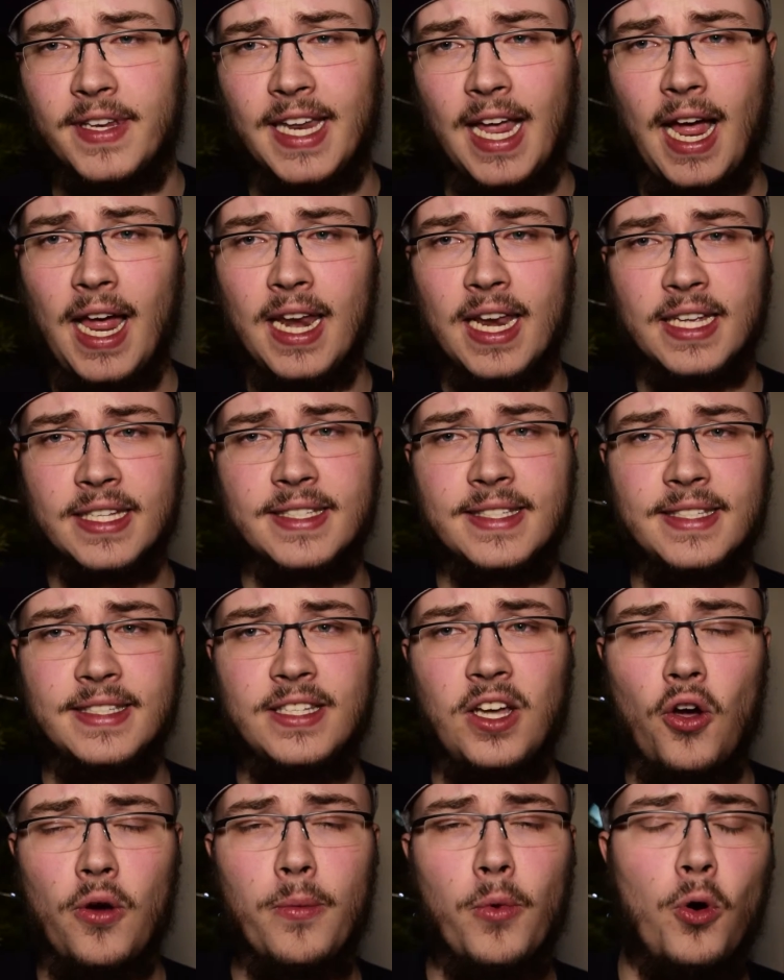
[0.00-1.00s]
Wenn ja, lasst
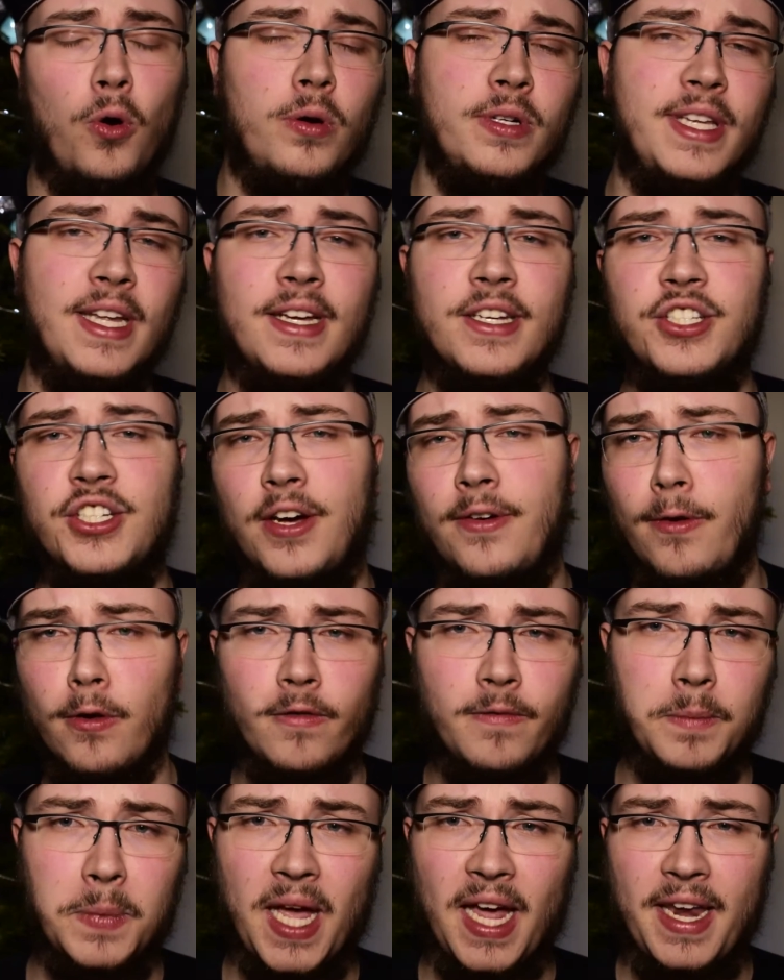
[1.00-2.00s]
einen Daumen hoch da, schaut
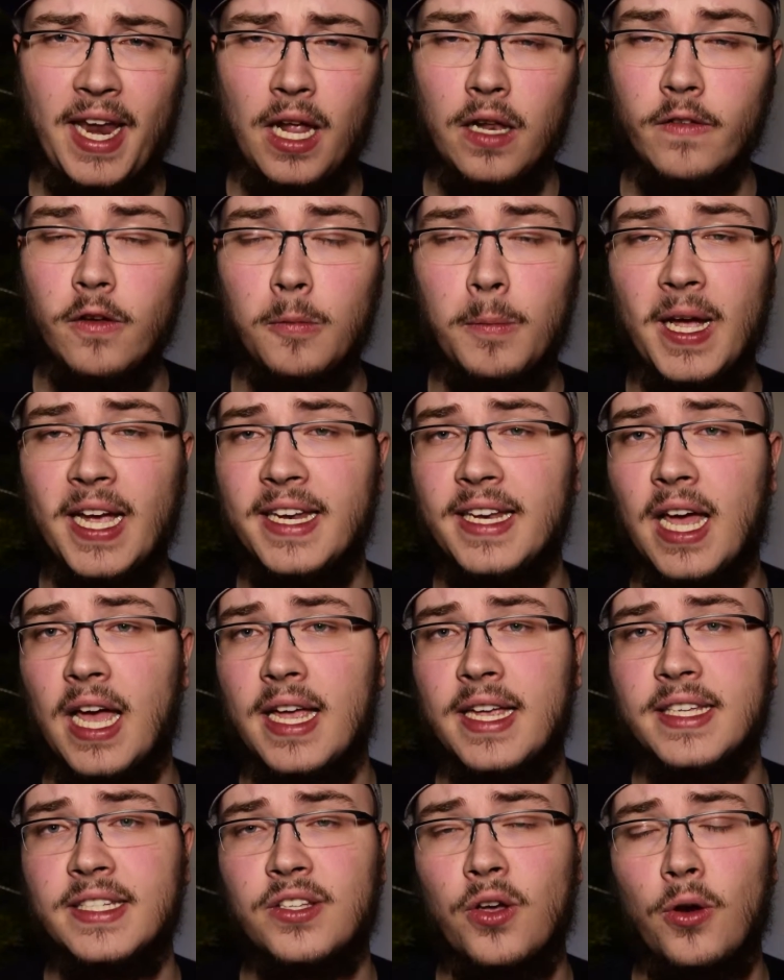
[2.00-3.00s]
auf dem Kanal vorbei, da
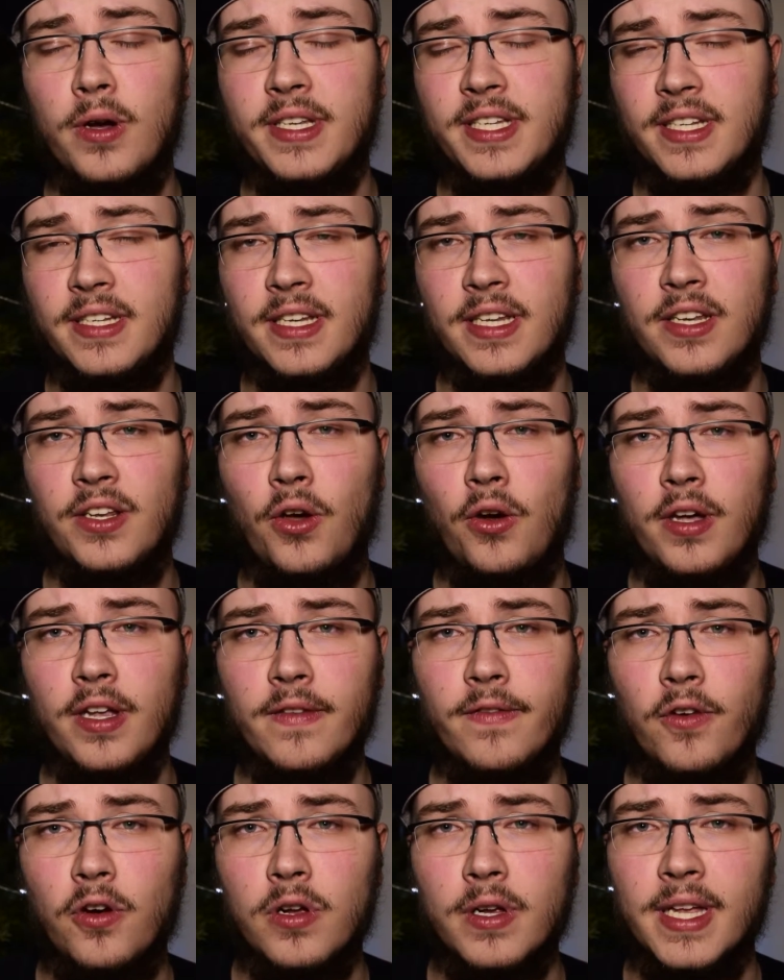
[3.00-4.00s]
ist heute eine
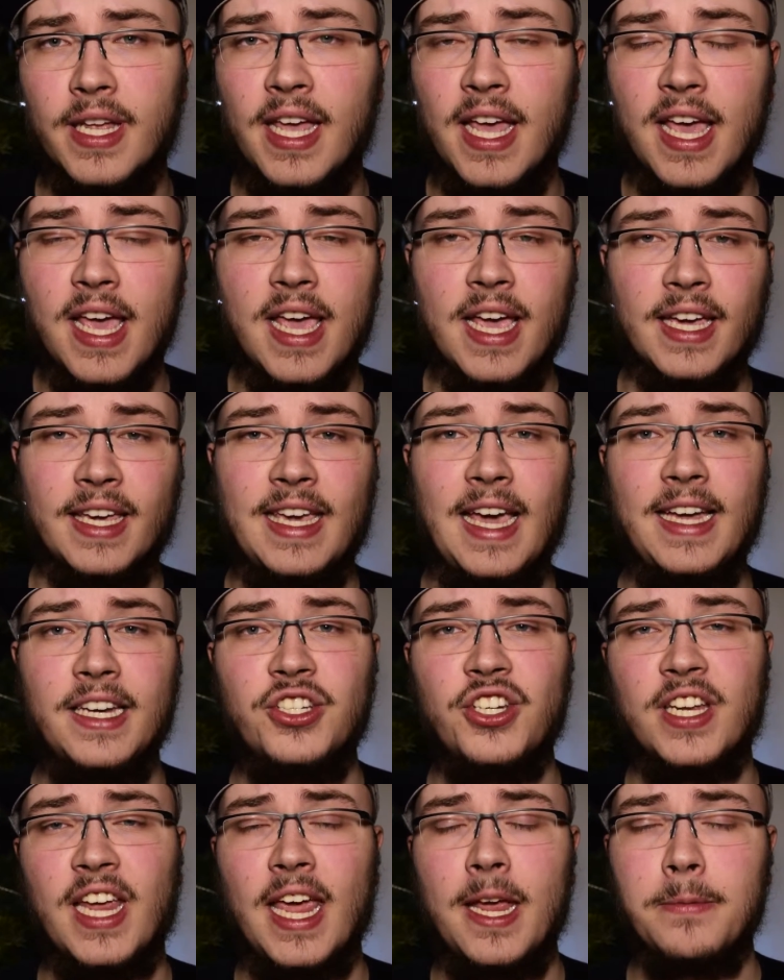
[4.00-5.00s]
neue Folge
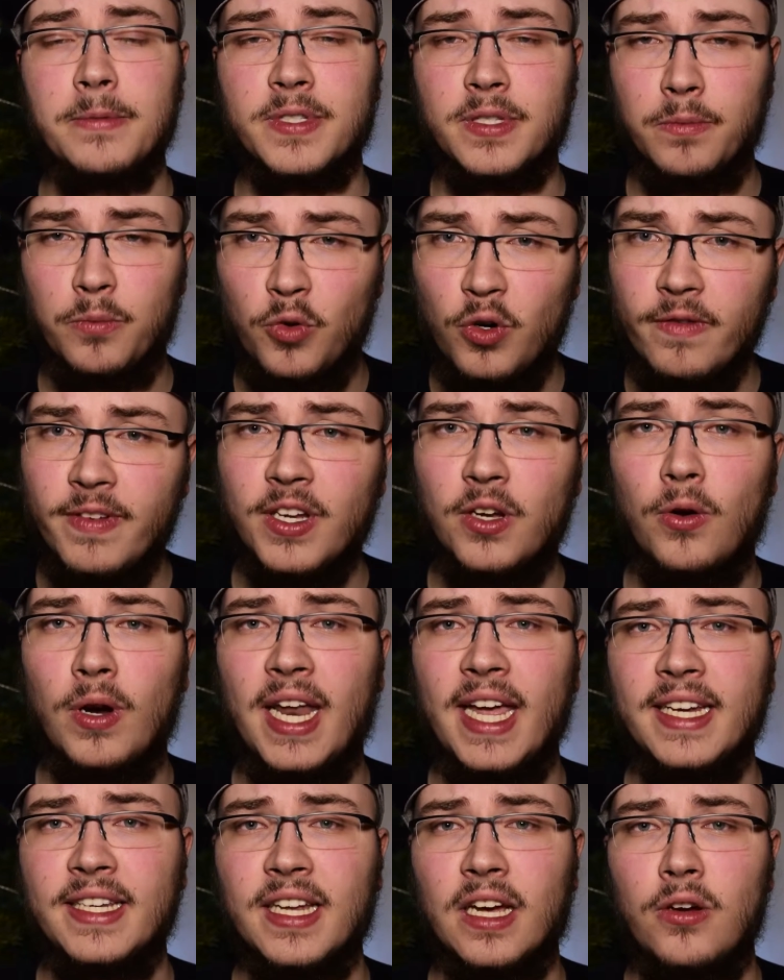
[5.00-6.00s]
KJ Games Movie
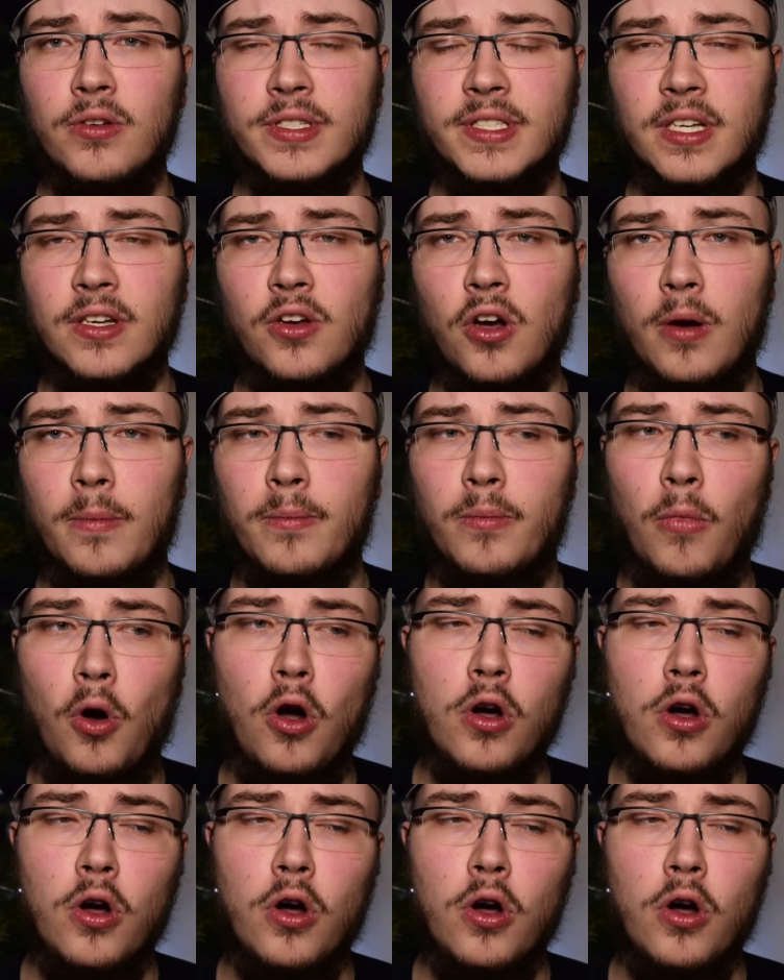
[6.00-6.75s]
Collect rausgekommen.